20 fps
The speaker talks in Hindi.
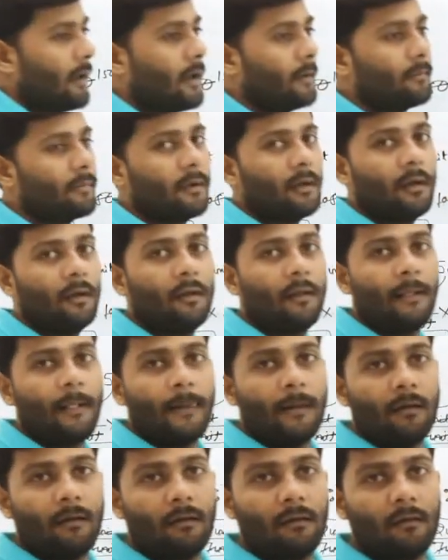आपका
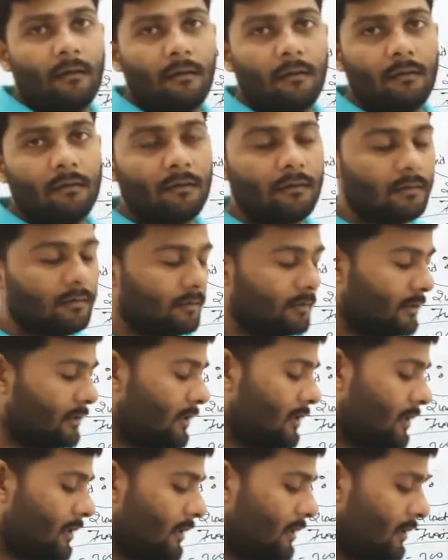आ,
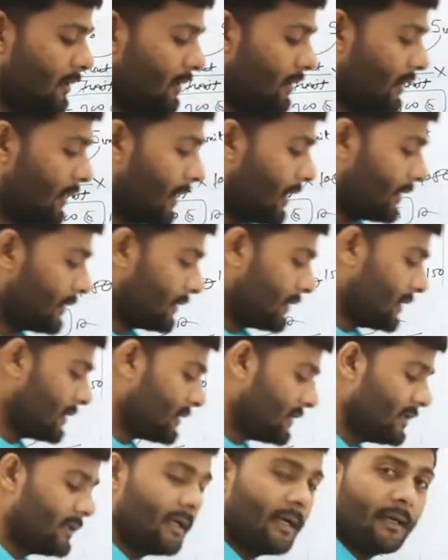ये क्या कहते हैं
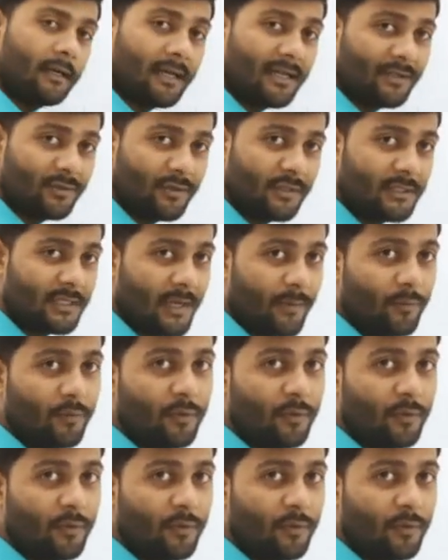सीटेट e का जो एग्ज़ाम